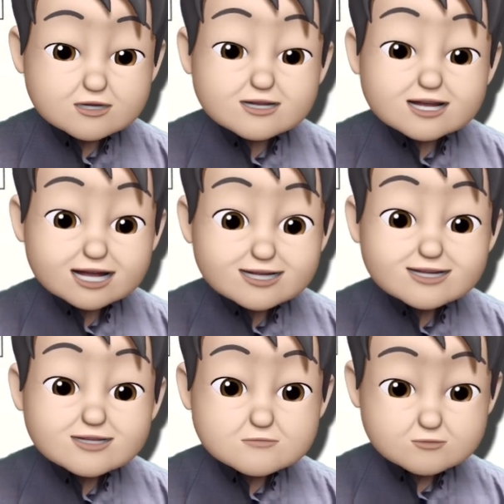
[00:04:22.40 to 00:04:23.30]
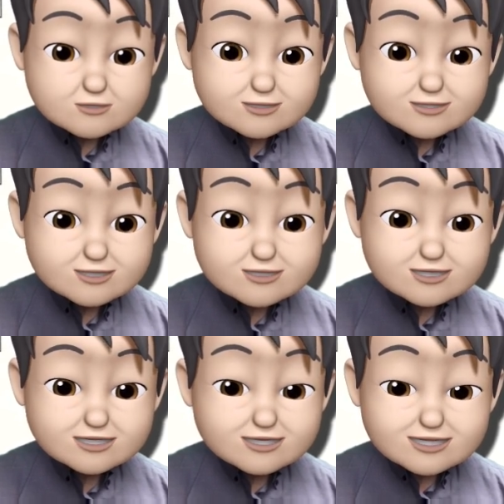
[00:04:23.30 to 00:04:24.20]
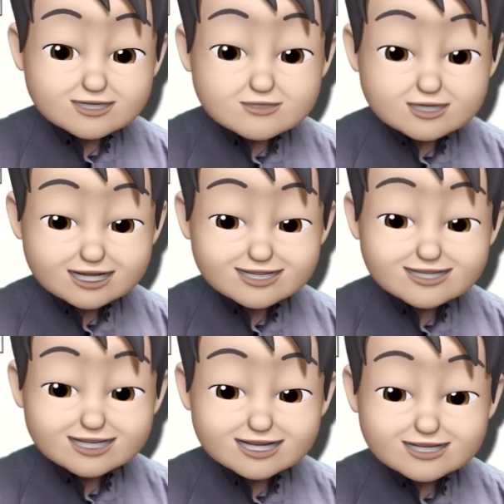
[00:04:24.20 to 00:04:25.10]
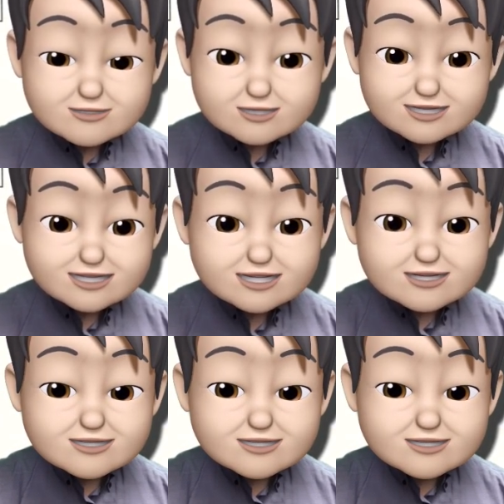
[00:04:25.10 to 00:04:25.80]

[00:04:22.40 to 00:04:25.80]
갈등을 불러일으켰지. 그래서 갈등에 기여했다.